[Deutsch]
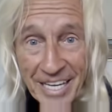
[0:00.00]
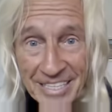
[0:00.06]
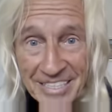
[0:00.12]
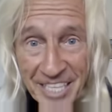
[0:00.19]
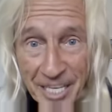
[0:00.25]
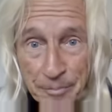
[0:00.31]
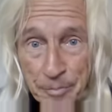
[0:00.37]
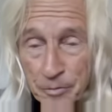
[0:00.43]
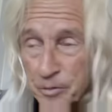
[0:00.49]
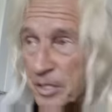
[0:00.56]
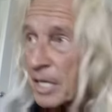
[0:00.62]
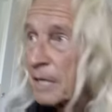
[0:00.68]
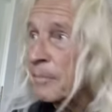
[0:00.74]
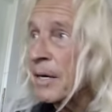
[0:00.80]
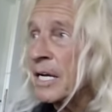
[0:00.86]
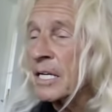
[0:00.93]
Herr Meier hat
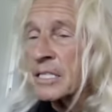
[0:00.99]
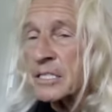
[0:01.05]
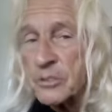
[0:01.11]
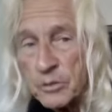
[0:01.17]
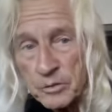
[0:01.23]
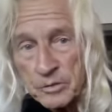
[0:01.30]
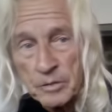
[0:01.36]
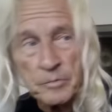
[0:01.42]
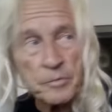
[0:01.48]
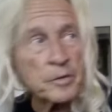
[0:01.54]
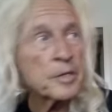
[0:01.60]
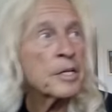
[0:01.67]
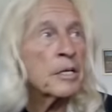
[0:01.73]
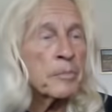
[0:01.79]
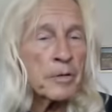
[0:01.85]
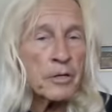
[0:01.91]
Grippe wurde Herr Meier ist tot,
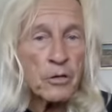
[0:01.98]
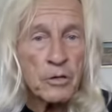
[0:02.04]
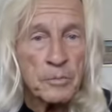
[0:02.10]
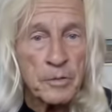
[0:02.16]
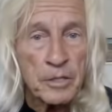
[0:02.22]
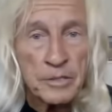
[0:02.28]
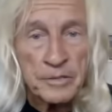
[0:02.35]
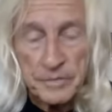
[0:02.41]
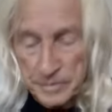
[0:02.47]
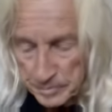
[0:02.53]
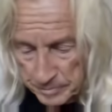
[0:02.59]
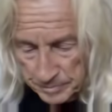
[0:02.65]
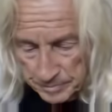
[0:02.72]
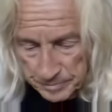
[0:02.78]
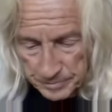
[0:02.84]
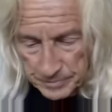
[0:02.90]
obwohl der immer noch
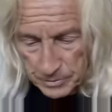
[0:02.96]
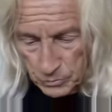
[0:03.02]
rumläuft.